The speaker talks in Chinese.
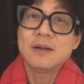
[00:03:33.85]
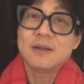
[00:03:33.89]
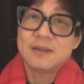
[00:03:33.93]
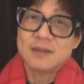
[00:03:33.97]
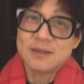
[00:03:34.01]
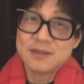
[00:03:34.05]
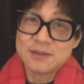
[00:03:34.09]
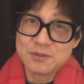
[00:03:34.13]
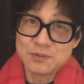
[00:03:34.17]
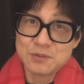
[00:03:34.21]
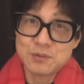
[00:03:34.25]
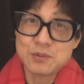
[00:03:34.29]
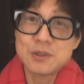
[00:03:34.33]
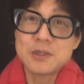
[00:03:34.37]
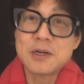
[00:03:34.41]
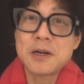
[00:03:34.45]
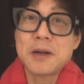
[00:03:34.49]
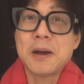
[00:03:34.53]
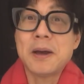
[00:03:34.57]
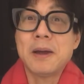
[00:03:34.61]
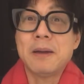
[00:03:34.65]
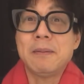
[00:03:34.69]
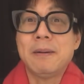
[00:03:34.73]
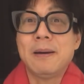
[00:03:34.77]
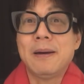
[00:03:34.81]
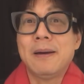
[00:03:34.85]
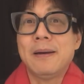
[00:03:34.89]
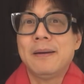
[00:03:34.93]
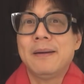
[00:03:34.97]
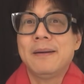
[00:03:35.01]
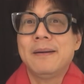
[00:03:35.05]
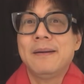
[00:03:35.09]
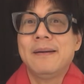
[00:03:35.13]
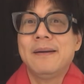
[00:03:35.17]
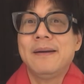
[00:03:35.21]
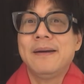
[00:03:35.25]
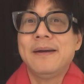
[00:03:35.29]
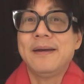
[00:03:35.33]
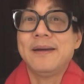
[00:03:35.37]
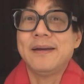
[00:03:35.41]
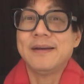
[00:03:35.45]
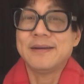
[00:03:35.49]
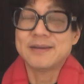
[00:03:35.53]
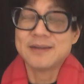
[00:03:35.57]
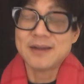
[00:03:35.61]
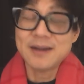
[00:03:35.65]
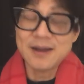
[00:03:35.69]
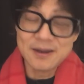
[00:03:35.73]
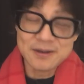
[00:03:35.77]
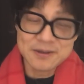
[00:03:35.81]
那就去上海吧。哎，
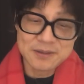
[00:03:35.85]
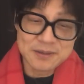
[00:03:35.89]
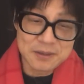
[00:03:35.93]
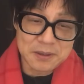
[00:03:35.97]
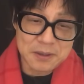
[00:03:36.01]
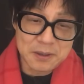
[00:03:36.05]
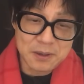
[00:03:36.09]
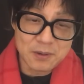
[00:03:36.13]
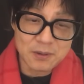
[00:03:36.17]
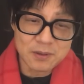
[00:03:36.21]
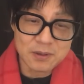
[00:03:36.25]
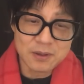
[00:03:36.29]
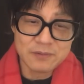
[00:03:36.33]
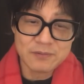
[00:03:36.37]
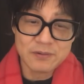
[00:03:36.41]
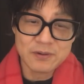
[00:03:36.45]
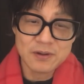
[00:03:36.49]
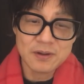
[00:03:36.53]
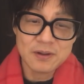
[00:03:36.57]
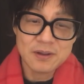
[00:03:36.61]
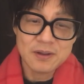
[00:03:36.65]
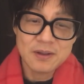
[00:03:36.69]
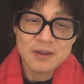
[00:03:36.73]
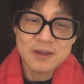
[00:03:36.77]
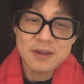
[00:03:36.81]
上海是很好的地方。